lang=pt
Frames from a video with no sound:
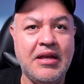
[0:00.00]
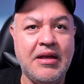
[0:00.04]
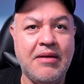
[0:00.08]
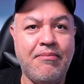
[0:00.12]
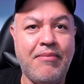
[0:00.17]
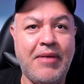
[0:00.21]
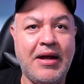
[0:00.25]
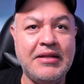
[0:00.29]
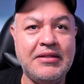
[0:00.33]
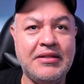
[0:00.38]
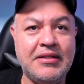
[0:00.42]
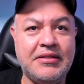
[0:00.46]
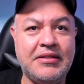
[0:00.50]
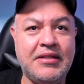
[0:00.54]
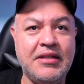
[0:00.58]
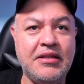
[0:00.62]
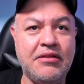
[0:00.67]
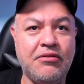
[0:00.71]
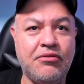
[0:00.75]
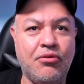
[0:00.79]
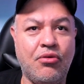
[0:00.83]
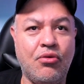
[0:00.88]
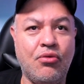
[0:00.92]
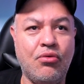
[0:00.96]
mas
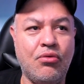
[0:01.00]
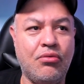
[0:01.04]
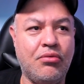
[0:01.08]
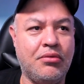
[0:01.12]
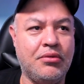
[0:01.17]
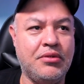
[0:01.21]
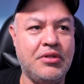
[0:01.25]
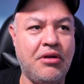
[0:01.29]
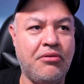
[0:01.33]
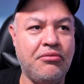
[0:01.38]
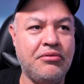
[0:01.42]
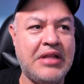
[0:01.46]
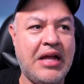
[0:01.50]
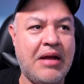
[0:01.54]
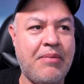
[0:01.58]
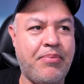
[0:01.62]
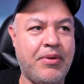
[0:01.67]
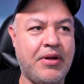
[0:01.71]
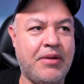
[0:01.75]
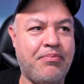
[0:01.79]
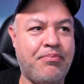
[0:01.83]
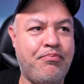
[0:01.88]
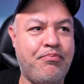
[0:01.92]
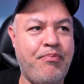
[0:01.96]
assim, o não dá
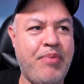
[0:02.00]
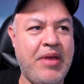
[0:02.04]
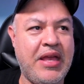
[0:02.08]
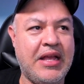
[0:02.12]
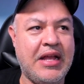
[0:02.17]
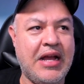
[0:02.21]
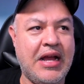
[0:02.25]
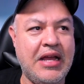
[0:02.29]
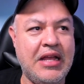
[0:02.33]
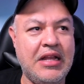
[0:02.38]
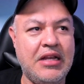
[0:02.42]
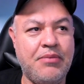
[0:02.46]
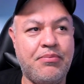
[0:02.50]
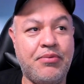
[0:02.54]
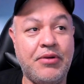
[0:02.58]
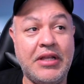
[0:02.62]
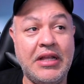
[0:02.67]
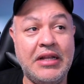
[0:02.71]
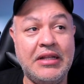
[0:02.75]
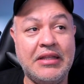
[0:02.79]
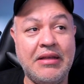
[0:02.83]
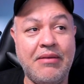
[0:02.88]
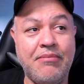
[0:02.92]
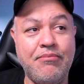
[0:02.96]
para pegar ele, porque
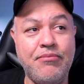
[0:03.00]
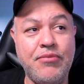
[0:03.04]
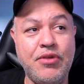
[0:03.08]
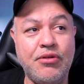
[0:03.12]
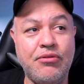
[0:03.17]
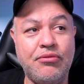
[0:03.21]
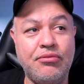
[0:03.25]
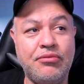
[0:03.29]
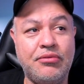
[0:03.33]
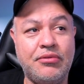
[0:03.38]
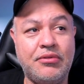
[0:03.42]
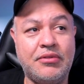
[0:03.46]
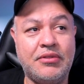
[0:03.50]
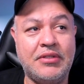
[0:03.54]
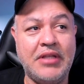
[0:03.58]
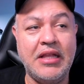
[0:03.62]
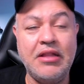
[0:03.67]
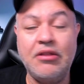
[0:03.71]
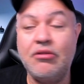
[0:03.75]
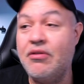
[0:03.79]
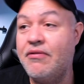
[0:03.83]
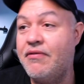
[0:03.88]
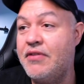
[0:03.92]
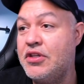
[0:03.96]
ele tá
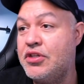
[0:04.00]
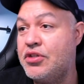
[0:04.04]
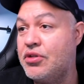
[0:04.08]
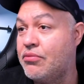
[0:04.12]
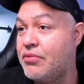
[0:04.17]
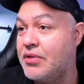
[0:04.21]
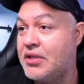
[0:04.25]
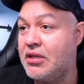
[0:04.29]
1121.